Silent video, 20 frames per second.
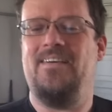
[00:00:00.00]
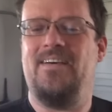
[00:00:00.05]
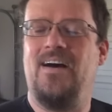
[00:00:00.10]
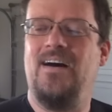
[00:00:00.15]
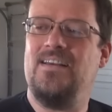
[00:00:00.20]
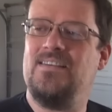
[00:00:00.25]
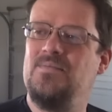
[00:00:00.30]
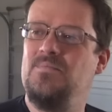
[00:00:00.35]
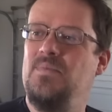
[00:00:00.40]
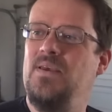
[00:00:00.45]

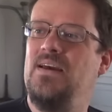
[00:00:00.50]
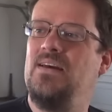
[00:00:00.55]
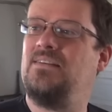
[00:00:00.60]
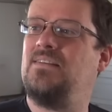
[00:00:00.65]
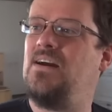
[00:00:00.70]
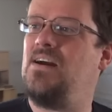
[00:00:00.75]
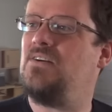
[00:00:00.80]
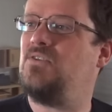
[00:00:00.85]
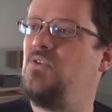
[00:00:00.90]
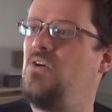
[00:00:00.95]

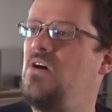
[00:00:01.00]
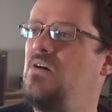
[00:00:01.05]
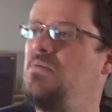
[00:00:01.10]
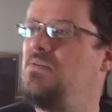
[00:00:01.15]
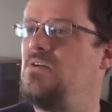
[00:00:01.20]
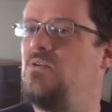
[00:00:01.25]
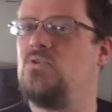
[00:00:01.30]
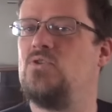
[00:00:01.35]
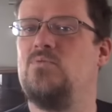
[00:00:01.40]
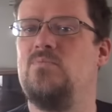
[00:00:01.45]
Rasenmähertraktor
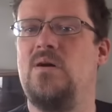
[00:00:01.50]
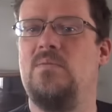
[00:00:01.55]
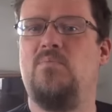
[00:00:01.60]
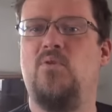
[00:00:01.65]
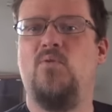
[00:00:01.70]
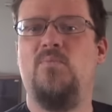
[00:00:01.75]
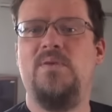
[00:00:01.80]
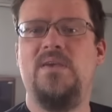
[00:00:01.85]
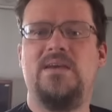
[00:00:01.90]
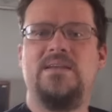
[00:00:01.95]
habe ich auch schon mal
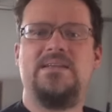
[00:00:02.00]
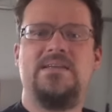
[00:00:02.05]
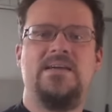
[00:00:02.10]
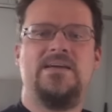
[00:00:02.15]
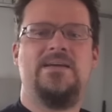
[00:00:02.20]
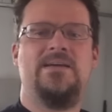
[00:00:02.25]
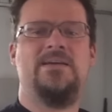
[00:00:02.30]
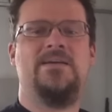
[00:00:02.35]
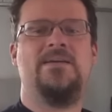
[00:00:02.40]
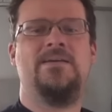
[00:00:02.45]
probiert.
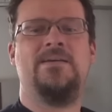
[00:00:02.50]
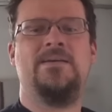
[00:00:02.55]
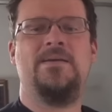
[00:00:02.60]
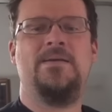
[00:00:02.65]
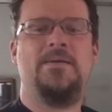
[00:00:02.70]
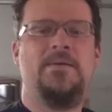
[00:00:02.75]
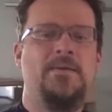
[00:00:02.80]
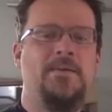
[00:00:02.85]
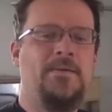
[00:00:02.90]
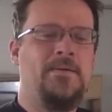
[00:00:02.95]

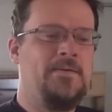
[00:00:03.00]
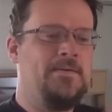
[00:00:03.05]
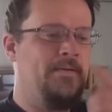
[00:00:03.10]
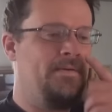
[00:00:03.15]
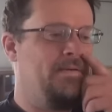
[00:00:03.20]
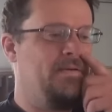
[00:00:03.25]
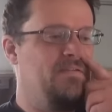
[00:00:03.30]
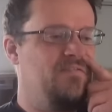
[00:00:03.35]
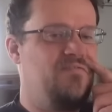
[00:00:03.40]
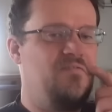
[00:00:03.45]

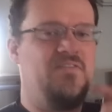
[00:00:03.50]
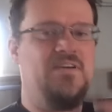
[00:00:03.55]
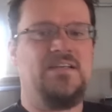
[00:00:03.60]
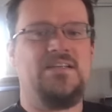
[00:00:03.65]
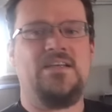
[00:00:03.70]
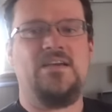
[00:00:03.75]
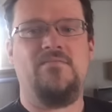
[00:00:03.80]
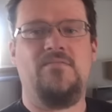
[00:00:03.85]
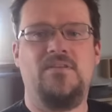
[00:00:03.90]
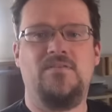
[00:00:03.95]

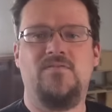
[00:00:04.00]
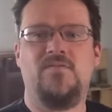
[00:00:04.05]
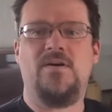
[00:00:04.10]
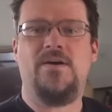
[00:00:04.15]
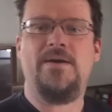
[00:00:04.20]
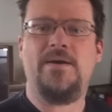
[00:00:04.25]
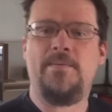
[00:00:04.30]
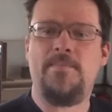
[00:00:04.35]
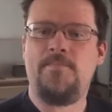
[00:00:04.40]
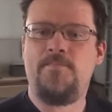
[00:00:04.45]
Fährt
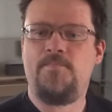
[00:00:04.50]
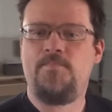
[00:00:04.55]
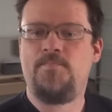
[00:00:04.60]
einwandfrei.